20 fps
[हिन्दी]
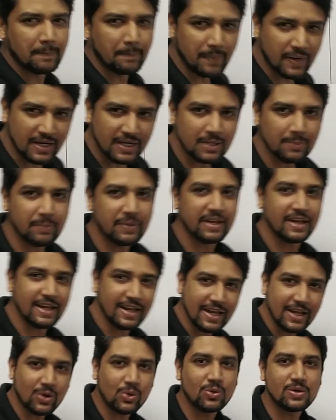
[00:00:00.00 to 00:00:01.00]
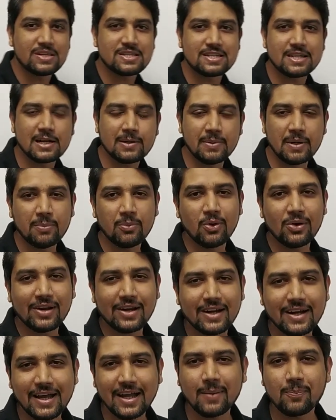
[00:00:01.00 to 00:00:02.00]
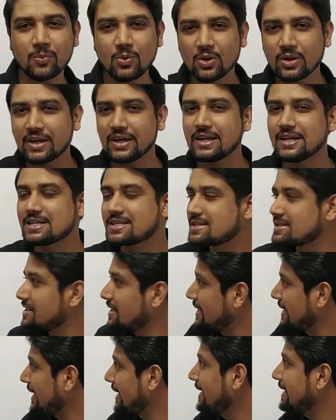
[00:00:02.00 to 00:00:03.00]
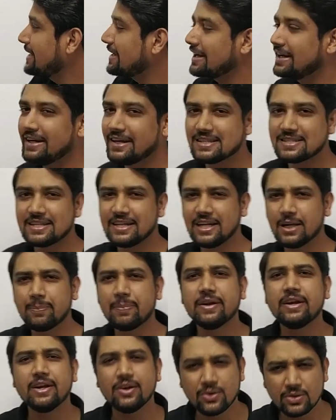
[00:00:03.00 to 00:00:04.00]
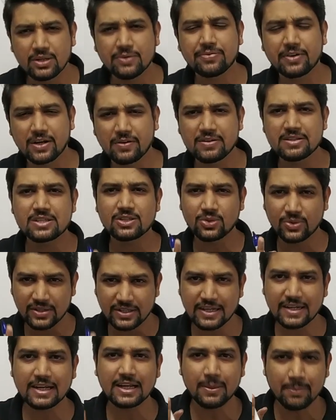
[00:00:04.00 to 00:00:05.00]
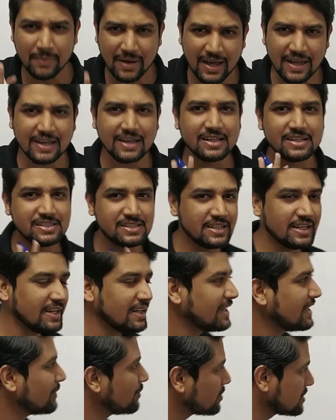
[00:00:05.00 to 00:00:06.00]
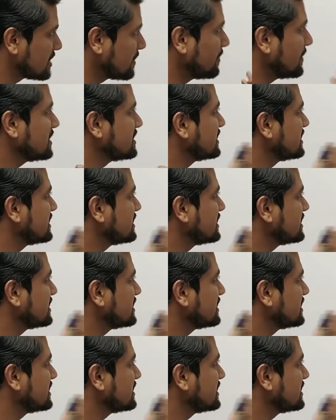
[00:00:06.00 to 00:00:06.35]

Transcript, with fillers: बट मैंने एक और स्टेटमेंट बोल रखा है आपको कि एडी करंट इज इंडिपेंडेंट ऑफ द फ्रीक्वेंसी थोड़ी देर के लिए मान लीजिए वो सब मैं